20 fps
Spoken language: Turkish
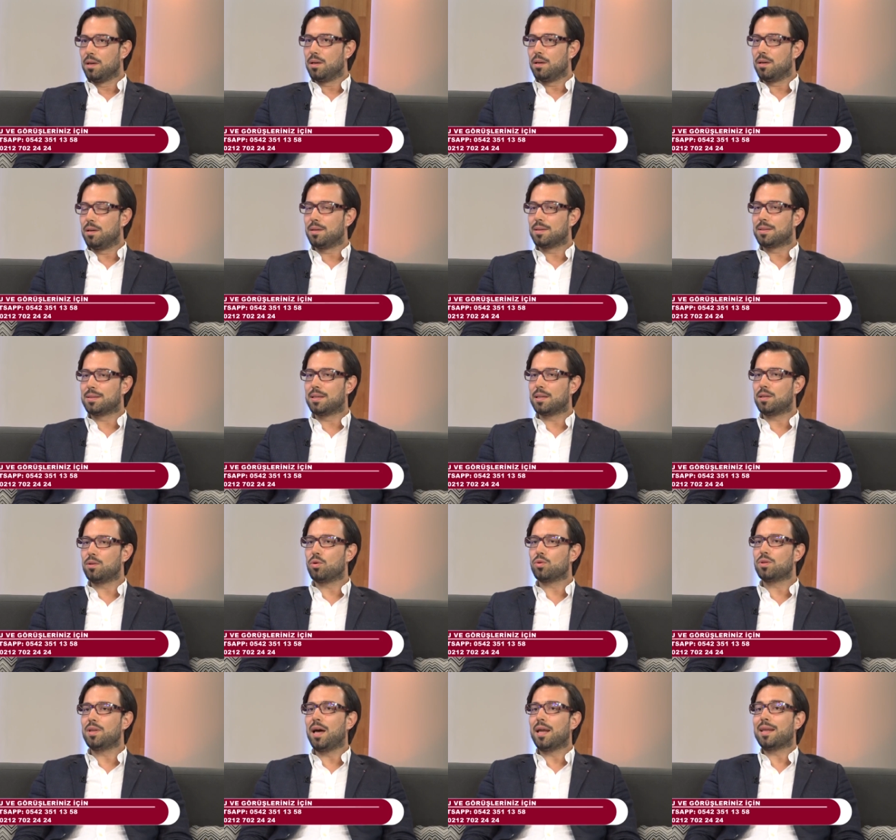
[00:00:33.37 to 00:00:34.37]
E, sarı
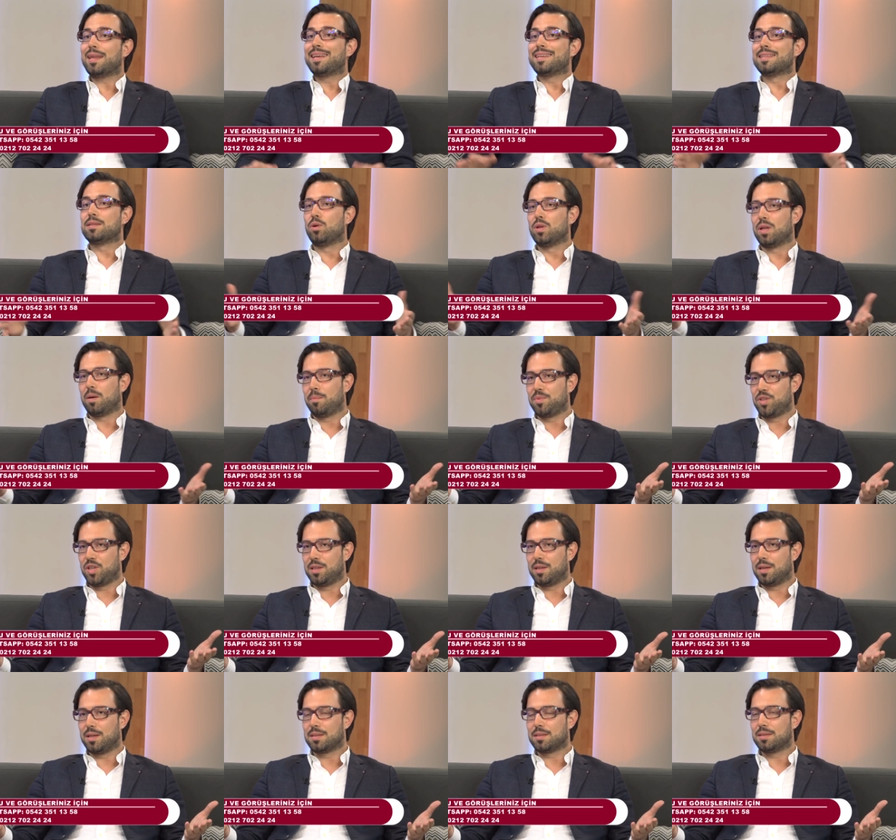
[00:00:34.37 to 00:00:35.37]
nokta herkeste olan bir
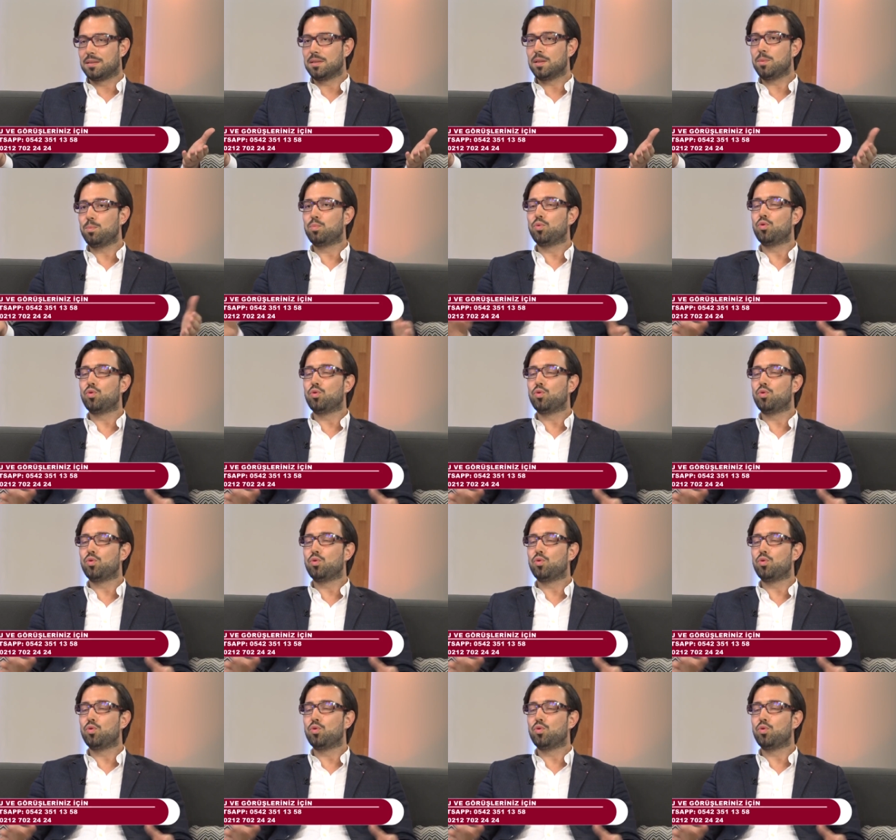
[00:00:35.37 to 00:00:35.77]
şeydir aslında.